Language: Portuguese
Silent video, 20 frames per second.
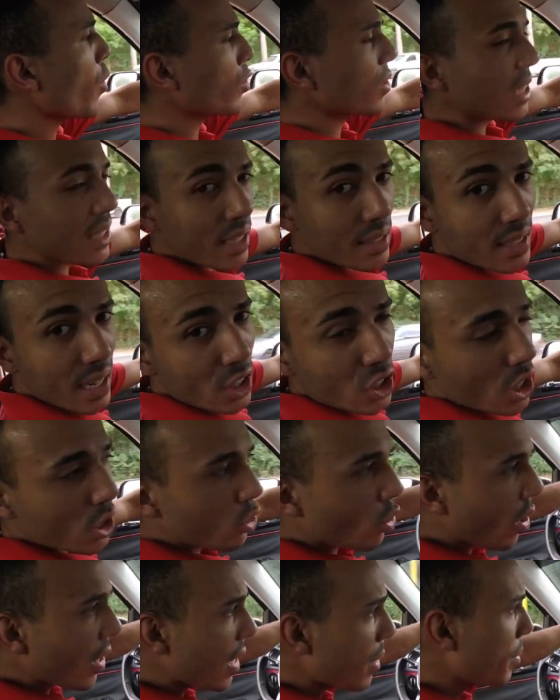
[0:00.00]
pouco dessa
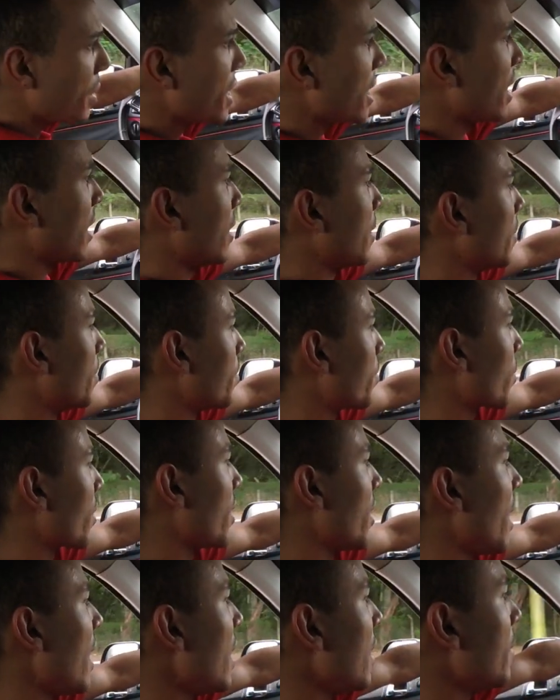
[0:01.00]
trajetória minha,
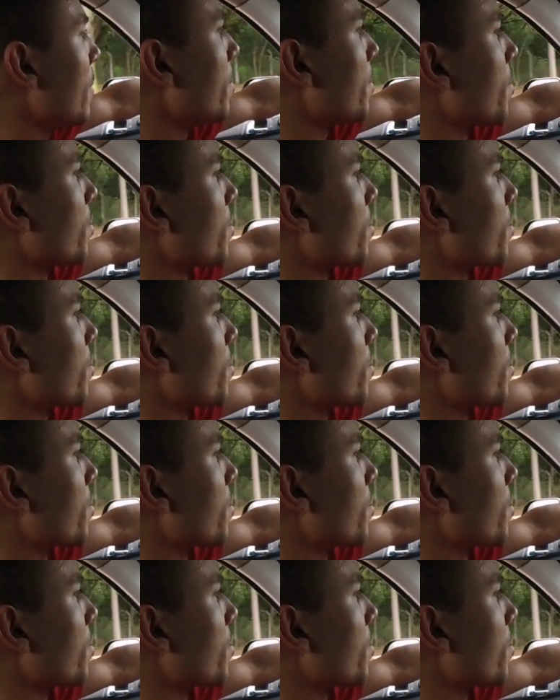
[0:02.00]
né?